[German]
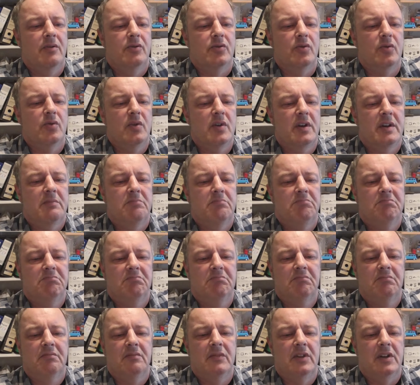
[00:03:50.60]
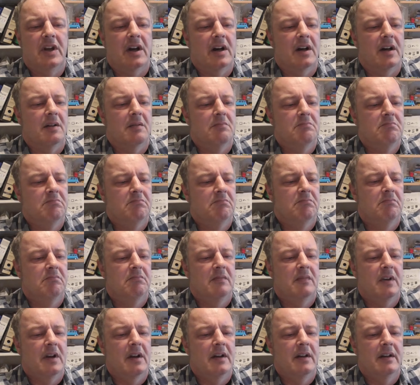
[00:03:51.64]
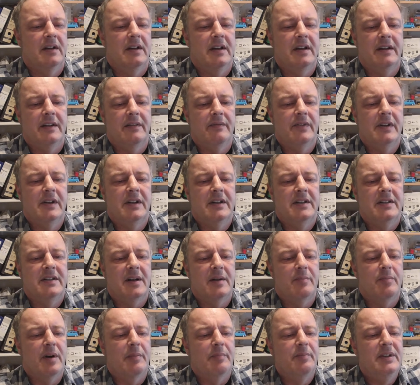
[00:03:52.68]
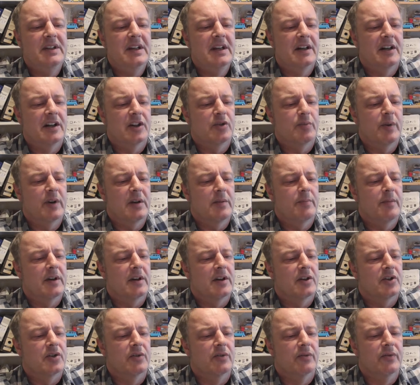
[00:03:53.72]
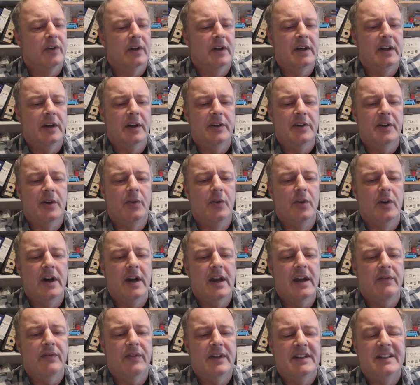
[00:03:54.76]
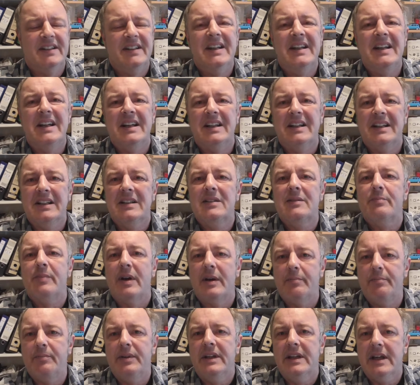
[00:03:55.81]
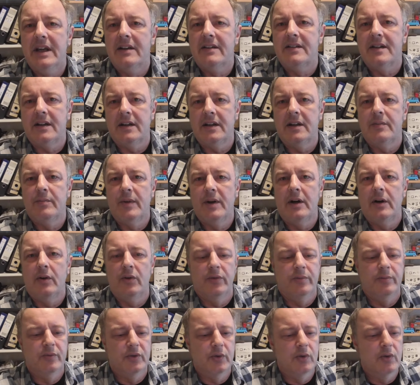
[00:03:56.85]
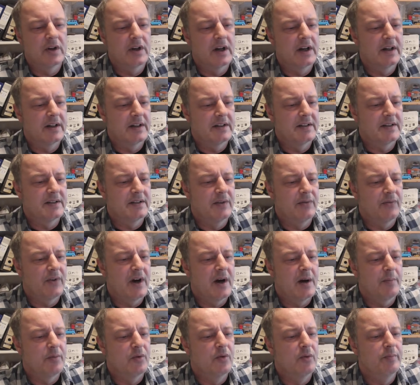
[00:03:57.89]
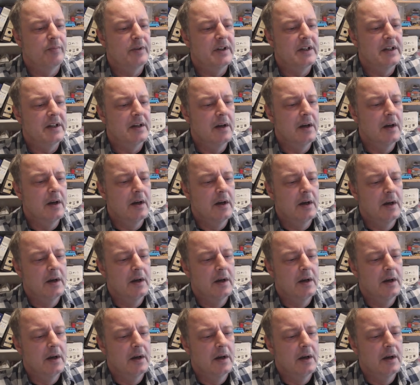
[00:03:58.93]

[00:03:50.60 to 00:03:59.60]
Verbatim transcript: so, ja, ich will nicht sagen Papier, da spricht man ja schon von Karton, etwas dickeres Papier, sag ich mal, aus dem Drucker, das ist eine Farbkopie.